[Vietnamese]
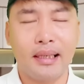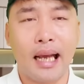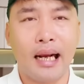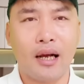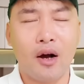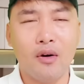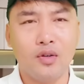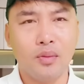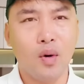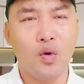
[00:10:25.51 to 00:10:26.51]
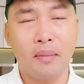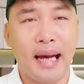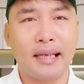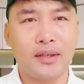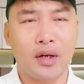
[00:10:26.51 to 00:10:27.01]
đừng có ủ mưu
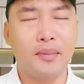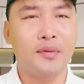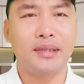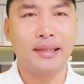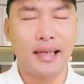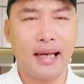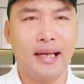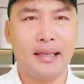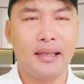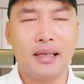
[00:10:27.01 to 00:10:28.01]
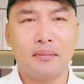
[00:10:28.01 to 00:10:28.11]
bài trò mưu tính kế này.